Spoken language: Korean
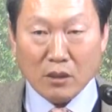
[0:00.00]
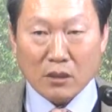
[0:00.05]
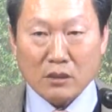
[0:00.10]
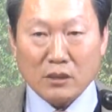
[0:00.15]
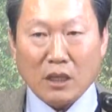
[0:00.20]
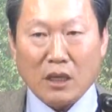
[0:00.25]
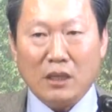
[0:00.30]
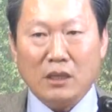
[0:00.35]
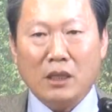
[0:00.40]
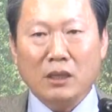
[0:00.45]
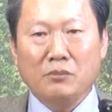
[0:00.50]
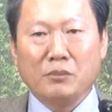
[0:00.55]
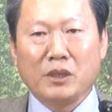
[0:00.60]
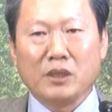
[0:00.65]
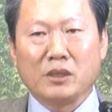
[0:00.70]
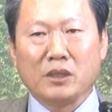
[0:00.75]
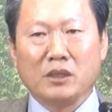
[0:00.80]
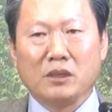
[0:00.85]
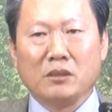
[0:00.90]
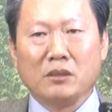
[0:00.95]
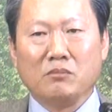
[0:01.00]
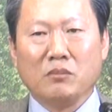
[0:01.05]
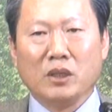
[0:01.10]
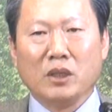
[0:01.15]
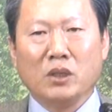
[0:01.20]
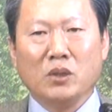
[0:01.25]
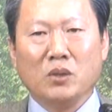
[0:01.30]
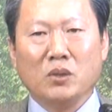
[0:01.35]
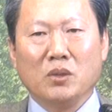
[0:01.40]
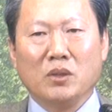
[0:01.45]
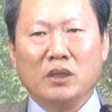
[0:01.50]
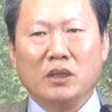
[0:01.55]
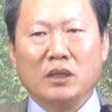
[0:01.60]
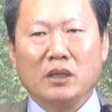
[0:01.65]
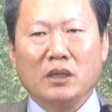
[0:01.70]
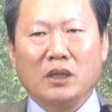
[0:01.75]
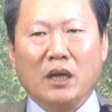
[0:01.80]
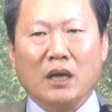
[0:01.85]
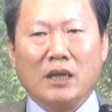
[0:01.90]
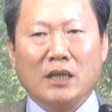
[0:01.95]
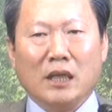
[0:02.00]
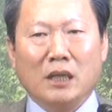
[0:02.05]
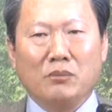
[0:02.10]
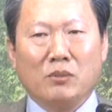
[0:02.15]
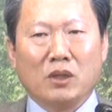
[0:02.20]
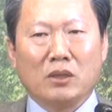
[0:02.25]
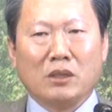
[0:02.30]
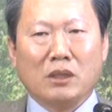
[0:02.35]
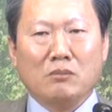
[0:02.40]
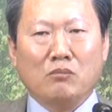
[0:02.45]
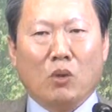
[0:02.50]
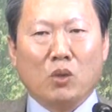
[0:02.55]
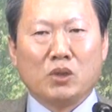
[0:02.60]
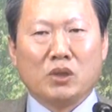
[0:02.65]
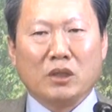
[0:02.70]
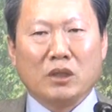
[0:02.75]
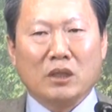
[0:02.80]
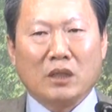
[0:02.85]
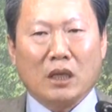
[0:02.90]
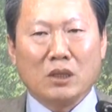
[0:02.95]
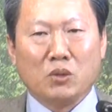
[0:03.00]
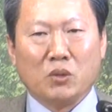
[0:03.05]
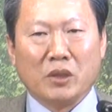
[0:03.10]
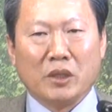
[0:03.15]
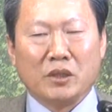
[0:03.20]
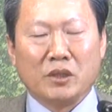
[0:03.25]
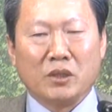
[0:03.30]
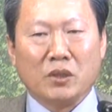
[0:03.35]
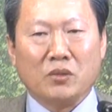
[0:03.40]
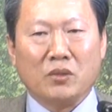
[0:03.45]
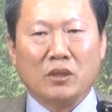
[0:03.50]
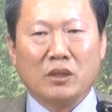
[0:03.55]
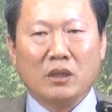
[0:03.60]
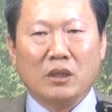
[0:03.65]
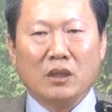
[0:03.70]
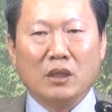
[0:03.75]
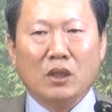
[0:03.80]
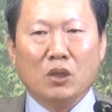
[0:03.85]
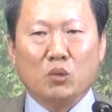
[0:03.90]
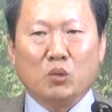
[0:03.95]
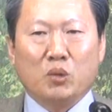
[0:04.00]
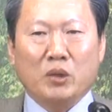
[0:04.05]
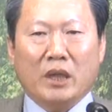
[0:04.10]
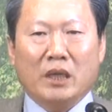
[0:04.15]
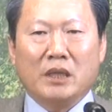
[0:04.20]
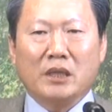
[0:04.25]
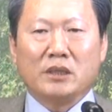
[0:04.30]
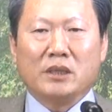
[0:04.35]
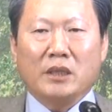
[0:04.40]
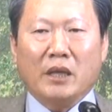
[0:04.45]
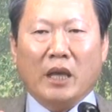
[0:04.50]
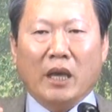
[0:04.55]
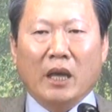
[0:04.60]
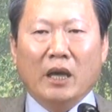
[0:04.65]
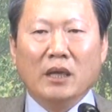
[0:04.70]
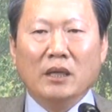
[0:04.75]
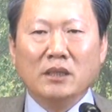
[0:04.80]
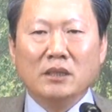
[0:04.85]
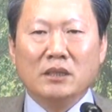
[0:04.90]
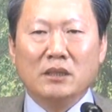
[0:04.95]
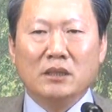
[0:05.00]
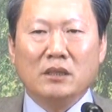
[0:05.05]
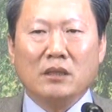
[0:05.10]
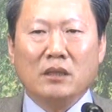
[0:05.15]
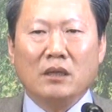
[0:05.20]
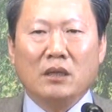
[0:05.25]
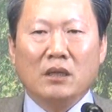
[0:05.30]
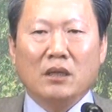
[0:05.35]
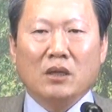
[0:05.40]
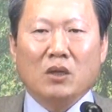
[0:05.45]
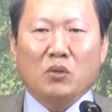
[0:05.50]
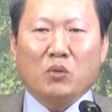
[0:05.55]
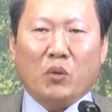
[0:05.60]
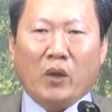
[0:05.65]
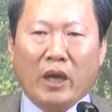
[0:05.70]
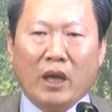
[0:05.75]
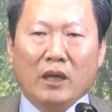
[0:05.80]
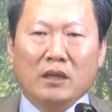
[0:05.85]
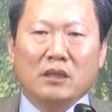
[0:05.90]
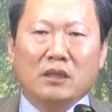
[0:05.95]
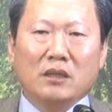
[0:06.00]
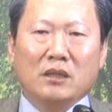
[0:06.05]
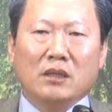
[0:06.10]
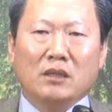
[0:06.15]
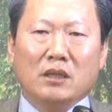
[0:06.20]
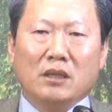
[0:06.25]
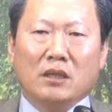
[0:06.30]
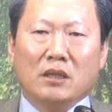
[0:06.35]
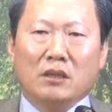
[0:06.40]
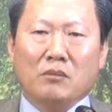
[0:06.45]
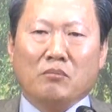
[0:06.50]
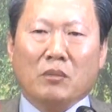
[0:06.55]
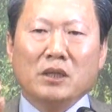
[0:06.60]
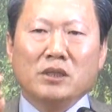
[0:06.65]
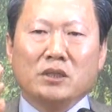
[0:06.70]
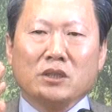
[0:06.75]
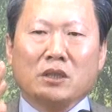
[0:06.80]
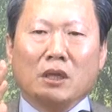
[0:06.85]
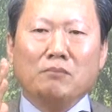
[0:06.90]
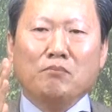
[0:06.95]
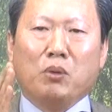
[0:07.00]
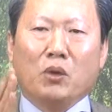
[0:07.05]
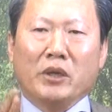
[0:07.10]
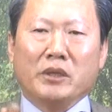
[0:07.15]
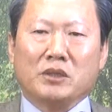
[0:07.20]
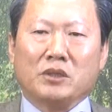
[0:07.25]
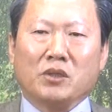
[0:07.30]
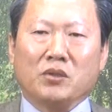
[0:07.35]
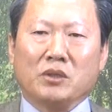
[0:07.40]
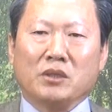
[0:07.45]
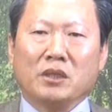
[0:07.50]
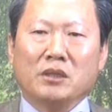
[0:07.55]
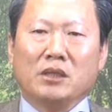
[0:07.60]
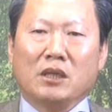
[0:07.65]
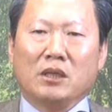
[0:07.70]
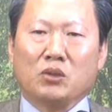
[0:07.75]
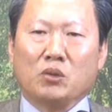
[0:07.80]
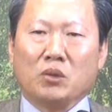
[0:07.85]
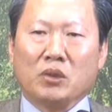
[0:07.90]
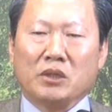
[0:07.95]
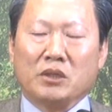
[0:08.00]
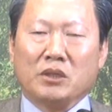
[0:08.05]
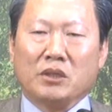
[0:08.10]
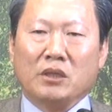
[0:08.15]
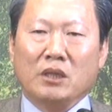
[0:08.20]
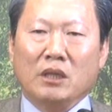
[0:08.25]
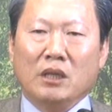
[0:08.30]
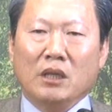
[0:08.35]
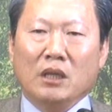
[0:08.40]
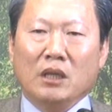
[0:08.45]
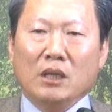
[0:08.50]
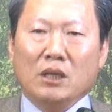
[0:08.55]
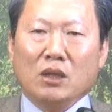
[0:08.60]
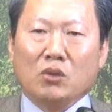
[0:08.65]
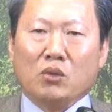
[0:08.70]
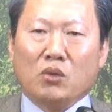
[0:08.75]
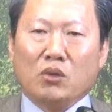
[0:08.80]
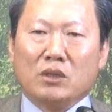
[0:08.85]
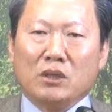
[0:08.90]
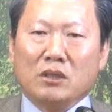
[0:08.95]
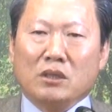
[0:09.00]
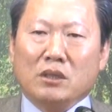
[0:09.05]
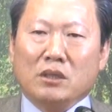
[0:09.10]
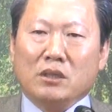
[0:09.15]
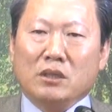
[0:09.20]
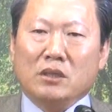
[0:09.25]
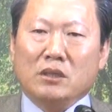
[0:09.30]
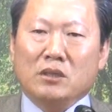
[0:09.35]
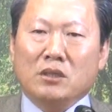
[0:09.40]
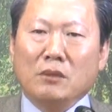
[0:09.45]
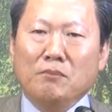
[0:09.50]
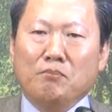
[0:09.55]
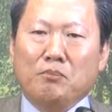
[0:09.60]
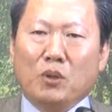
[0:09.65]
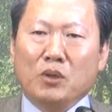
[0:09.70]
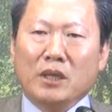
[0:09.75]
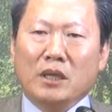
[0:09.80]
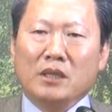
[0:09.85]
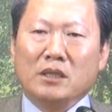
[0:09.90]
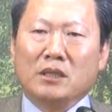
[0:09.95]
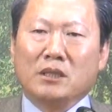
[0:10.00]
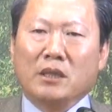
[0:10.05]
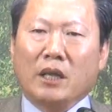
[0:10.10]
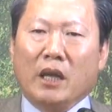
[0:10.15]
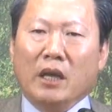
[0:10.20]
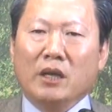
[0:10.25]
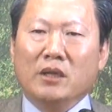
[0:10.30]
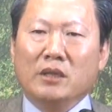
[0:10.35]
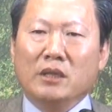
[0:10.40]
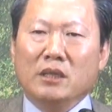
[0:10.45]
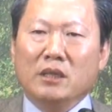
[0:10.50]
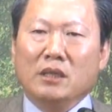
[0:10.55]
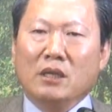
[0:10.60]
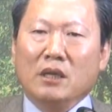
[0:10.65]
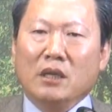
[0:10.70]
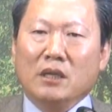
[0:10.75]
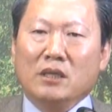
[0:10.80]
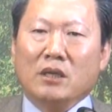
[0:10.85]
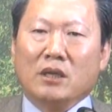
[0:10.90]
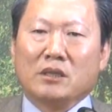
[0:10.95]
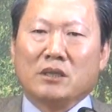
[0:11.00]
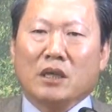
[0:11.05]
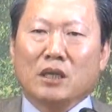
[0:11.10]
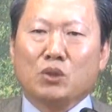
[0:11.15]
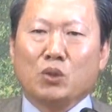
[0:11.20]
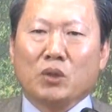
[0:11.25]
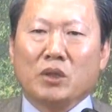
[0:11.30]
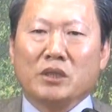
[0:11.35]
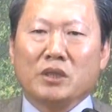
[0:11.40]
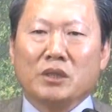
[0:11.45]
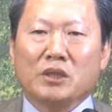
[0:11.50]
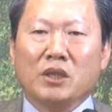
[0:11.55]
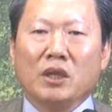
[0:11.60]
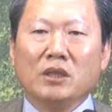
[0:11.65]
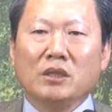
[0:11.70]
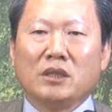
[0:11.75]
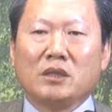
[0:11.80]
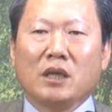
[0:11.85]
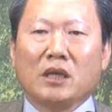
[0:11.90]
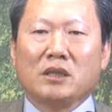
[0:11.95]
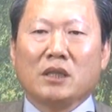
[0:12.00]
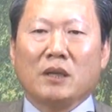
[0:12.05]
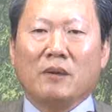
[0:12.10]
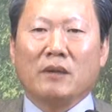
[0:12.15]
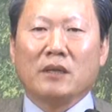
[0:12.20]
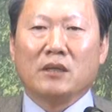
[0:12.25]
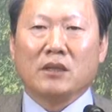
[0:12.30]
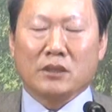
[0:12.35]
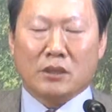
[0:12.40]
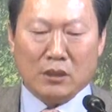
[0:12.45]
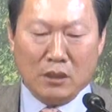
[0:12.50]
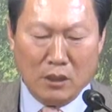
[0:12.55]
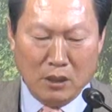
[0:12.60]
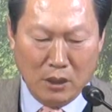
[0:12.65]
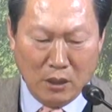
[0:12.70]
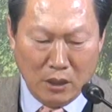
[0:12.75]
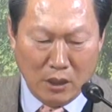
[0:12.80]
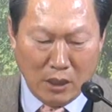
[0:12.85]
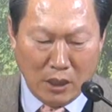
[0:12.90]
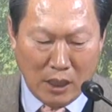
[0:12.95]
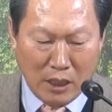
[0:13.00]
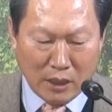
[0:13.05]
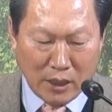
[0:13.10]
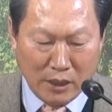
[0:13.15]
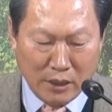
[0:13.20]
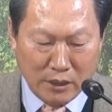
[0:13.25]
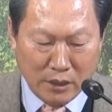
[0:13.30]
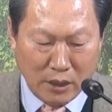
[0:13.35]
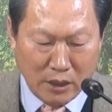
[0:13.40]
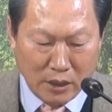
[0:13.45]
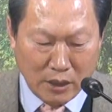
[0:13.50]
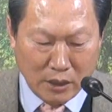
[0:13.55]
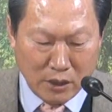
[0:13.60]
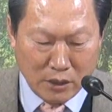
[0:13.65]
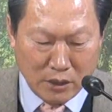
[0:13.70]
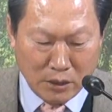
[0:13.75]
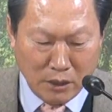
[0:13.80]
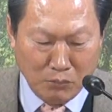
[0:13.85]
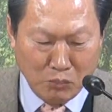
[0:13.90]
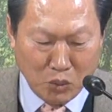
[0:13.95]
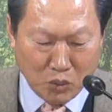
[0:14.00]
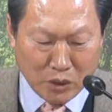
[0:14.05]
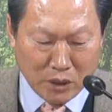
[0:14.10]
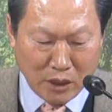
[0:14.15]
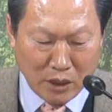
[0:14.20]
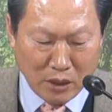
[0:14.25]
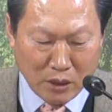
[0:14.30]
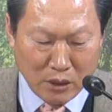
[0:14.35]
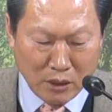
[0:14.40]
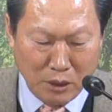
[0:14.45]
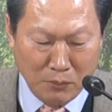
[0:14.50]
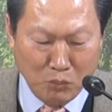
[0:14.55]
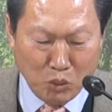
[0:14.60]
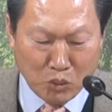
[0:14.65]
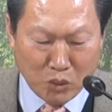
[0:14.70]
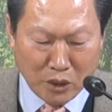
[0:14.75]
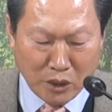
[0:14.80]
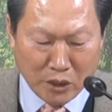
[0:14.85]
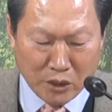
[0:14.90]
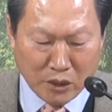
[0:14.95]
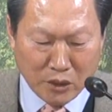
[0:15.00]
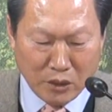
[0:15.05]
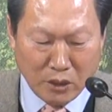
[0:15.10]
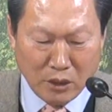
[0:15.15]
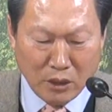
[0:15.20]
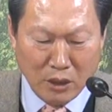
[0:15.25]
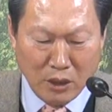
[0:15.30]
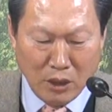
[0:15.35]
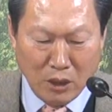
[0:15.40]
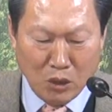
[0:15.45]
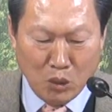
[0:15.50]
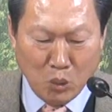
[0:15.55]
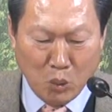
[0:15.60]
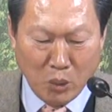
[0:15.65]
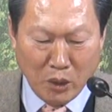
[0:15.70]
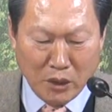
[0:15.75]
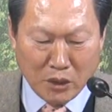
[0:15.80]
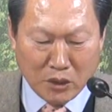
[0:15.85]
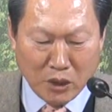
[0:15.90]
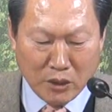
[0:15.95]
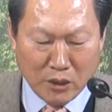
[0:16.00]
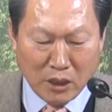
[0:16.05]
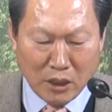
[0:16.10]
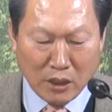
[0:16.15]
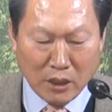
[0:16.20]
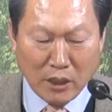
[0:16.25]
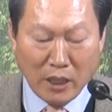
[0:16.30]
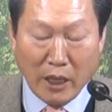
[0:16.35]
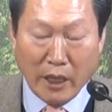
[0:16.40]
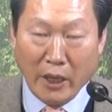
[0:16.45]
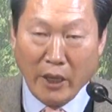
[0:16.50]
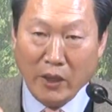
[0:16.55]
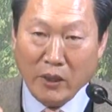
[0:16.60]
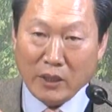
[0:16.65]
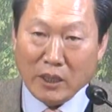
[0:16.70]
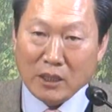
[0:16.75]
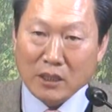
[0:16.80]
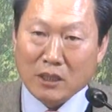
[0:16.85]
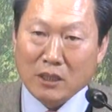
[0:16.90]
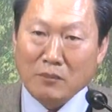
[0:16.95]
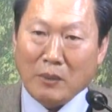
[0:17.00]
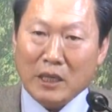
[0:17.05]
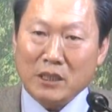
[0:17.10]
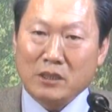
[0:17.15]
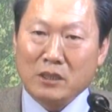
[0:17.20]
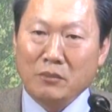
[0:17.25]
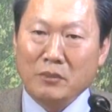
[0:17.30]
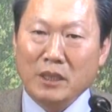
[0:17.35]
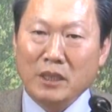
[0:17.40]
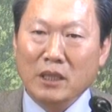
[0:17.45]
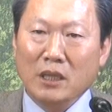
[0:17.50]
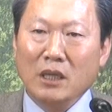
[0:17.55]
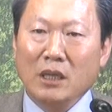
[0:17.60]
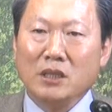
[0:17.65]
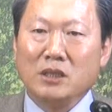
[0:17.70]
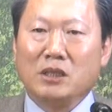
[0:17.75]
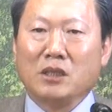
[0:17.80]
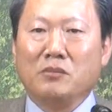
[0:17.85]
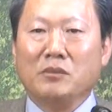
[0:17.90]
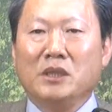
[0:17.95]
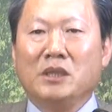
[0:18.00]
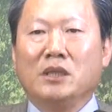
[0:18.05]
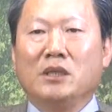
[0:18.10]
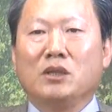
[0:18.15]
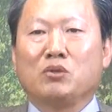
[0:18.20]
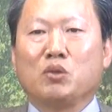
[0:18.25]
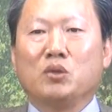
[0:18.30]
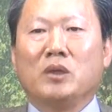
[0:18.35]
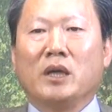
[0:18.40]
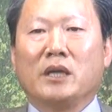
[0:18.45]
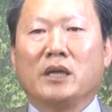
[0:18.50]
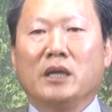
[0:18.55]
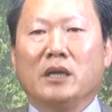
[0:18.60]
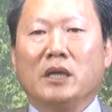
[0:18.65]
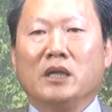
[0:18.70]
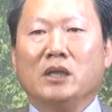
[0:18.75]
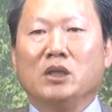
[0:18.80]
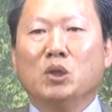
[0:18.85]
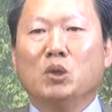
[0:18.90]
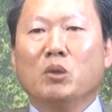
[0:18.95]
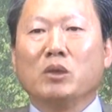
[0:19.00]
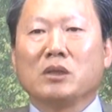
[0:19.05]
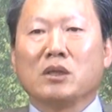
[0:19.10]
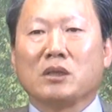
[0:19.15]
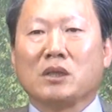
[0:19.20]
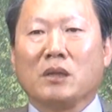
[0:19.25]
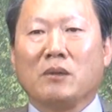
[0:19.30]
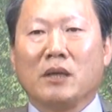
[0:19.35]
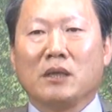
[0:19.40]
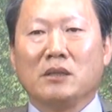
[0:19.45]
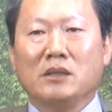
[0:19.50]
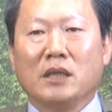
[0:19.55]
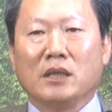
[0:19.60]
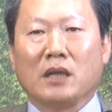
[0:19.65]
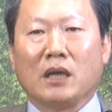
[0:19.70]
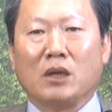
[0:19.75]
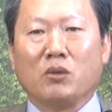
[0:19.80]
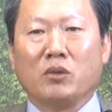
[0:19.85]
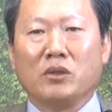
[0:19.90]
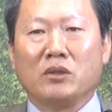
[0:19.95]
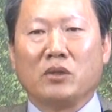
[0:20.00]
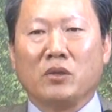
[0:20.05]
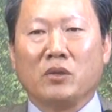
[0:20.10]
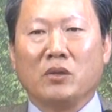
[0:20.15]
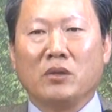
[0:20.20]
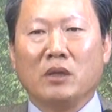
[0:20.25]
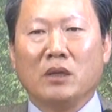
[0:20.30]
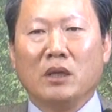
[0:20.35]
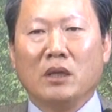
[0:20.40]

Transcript: 자, 하나님께서는 뭐예요? 하나님 어떤 목적을 가지고 계시죠. 구약에서 예언을 계획을 먼저 선포했어요. 선자를 통해서. 그리고 그 선포된 그 예언이 역사 속에서 성취됐다고 하는 것을 아까 이제 16장 16절에서 요일 선자에게 예언한 그 말씀이 지금 이 순간에 이루어졌다고 하는 얘기를 하고 있는 거예요.